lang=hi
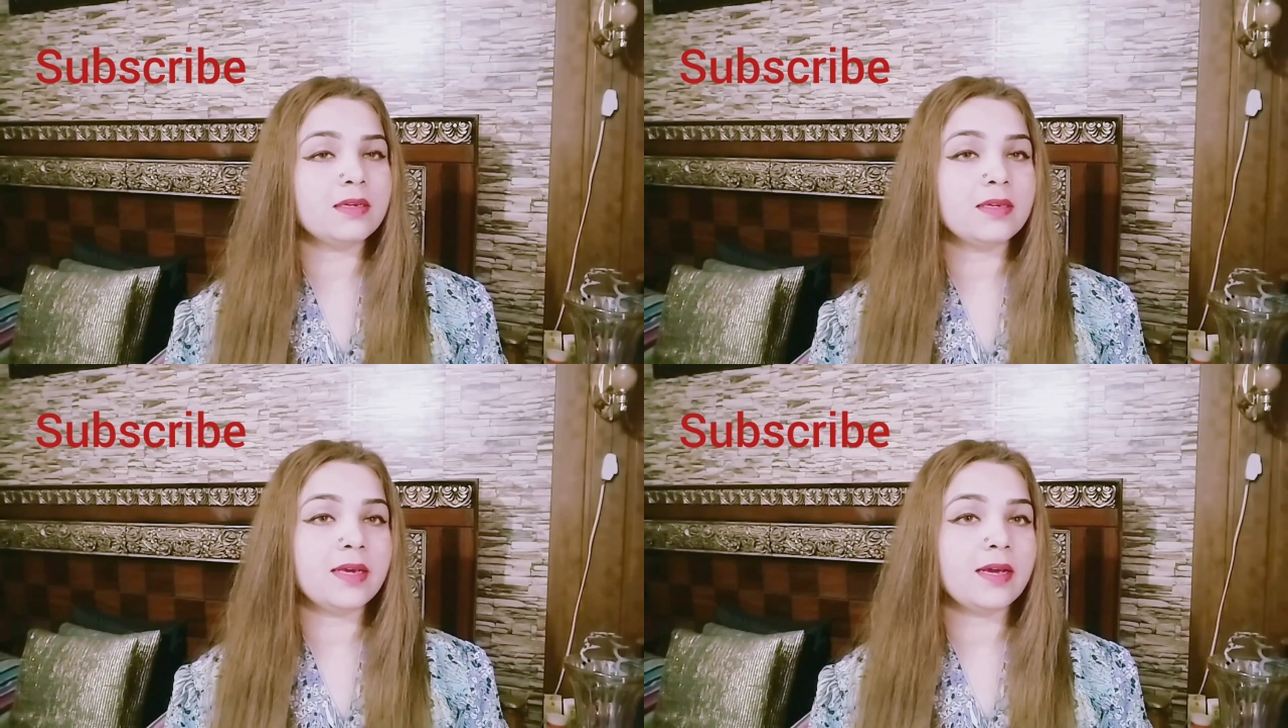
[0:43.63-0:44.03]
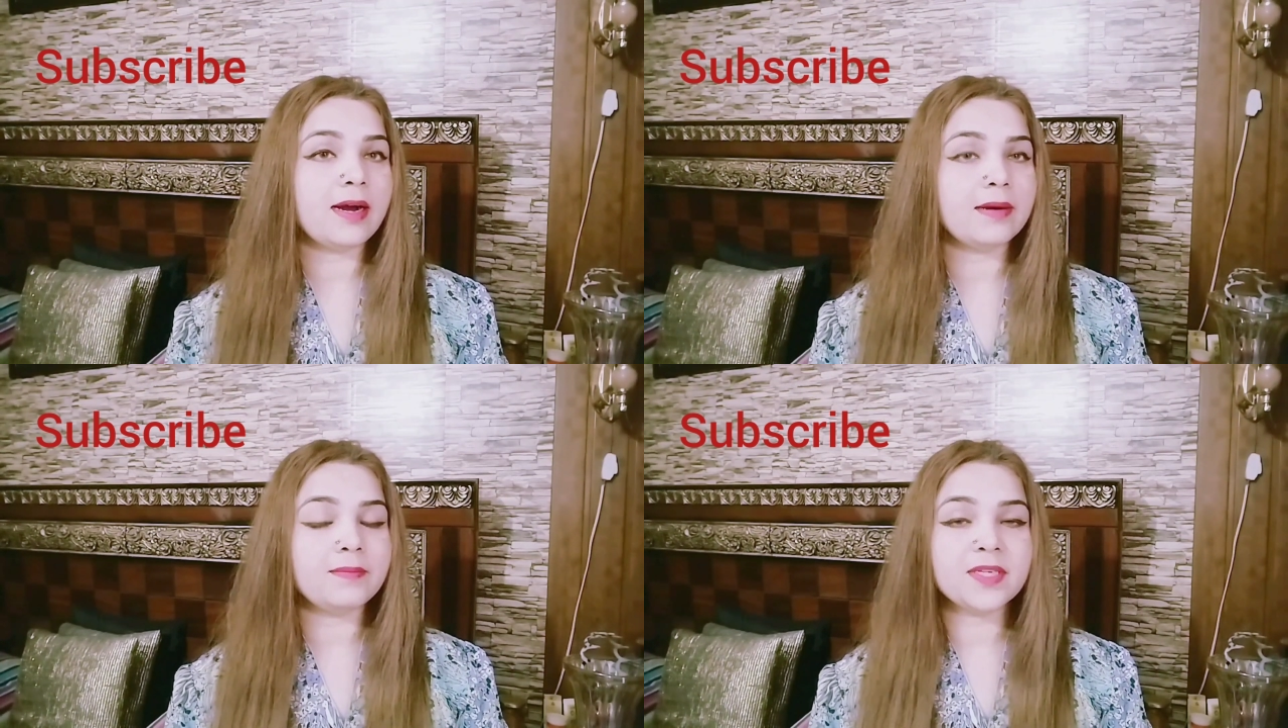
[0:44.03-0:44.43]
ये
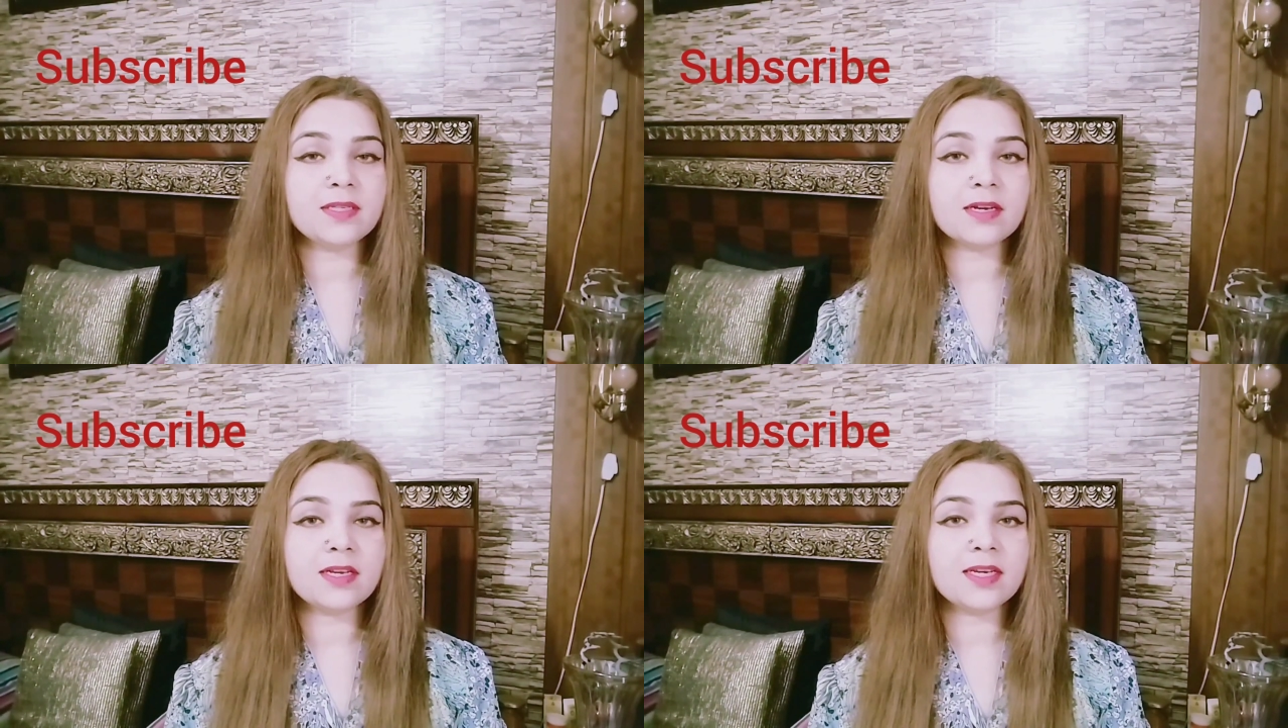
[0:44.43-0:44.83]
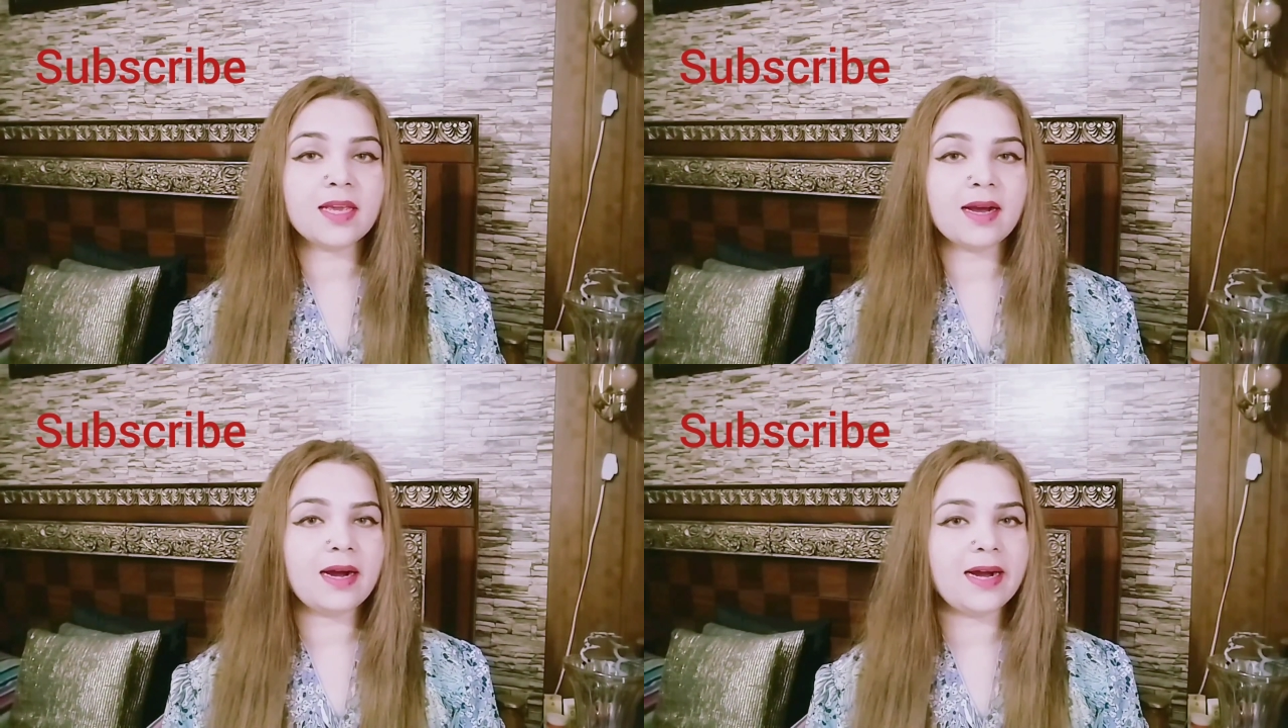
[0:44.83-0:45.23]
बेसिकली
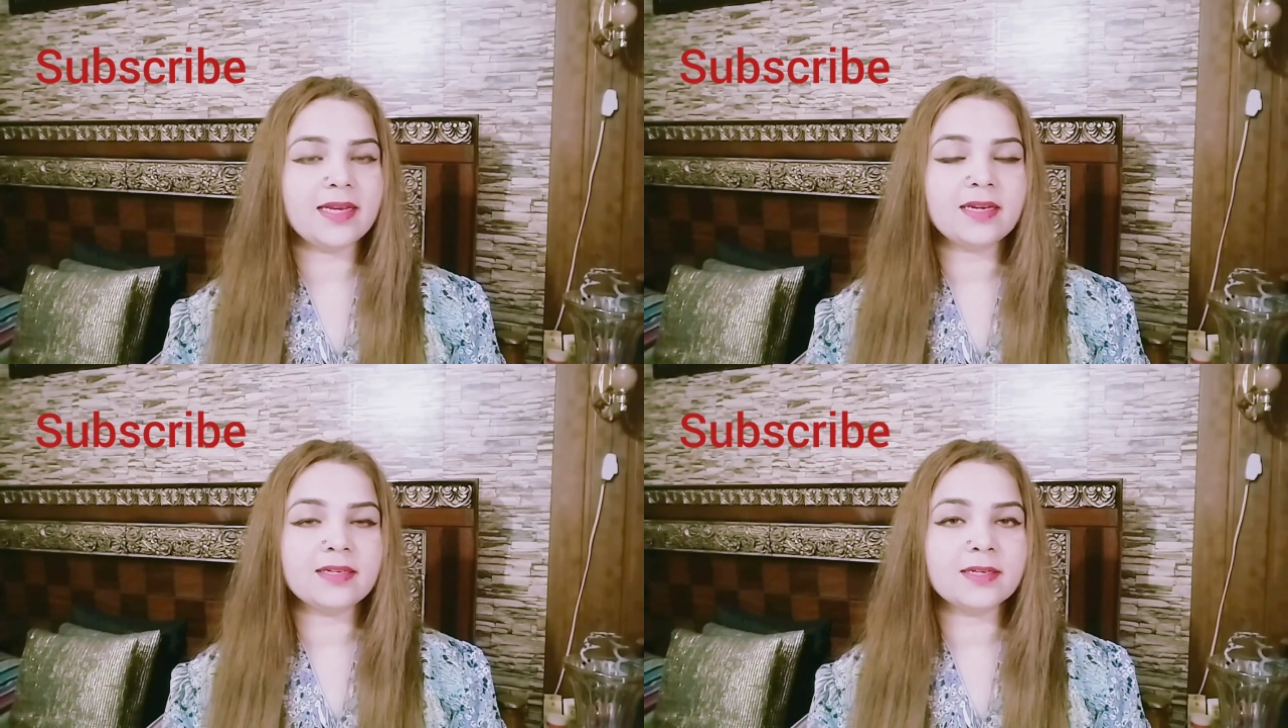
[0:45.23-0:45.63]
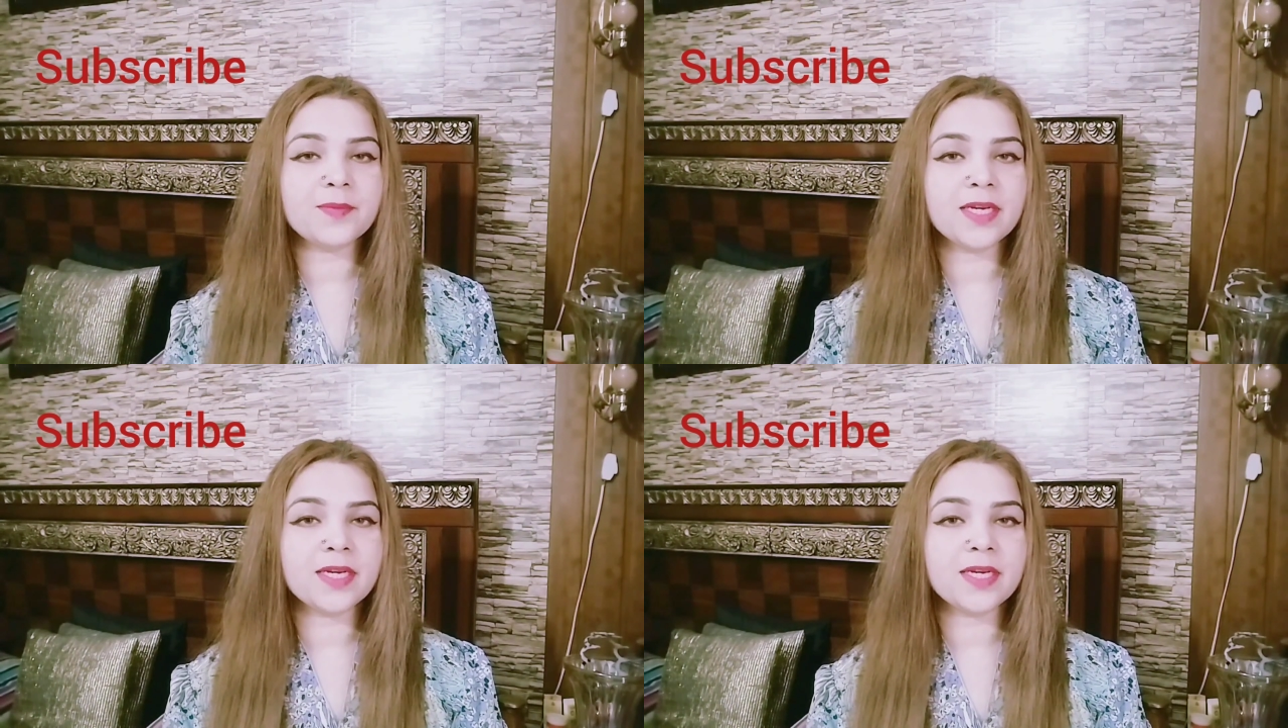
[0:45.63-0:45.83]
ये आईलाइनर